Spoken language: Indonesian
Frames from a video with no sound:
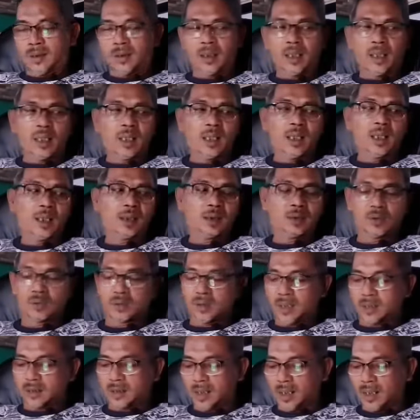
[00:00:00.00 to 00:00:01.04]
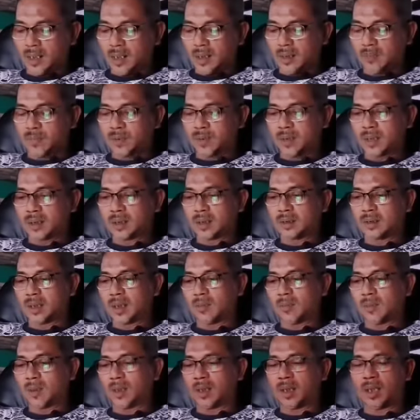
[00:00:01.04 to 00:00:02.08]
Oke ya, itu saja yang bisa saya
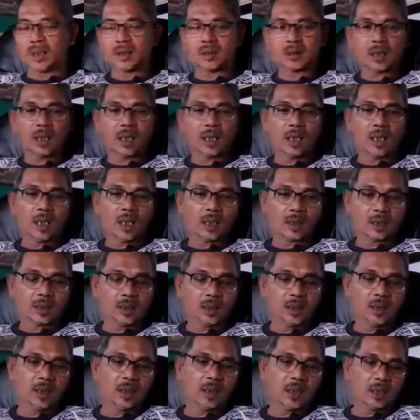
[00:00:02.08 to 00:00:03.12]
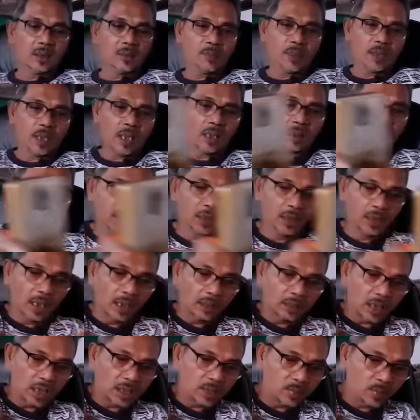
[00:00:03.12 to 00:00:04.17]
sampaikan. Sekali lagi, prihatin
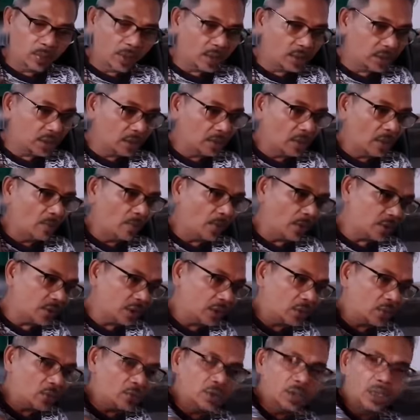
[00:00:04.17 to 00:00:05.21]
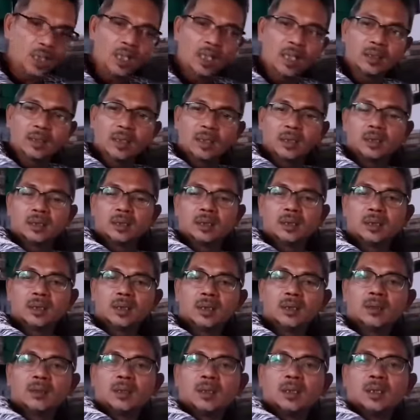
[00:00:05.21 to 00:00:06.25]
atas peristiwa persekusi yang ada di
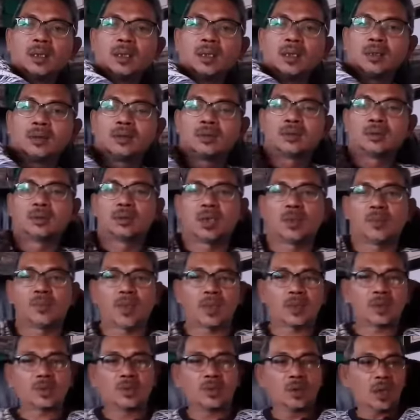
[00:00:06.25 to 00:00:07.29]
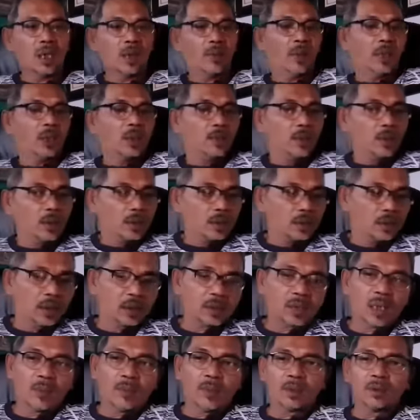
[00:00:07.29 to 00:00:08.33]
Cipasung, apa nih,
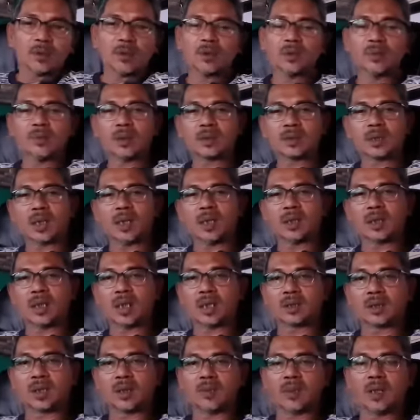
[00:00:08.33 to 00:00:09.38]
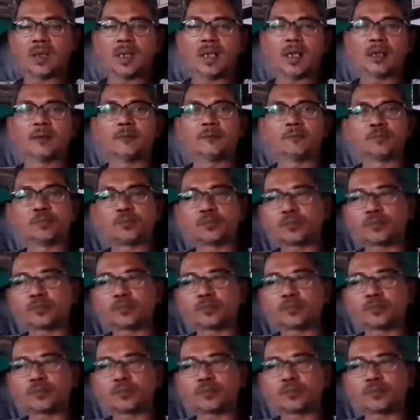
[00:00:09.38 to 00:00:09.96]
desa apa tuh, Majalengka, Jawa Barat.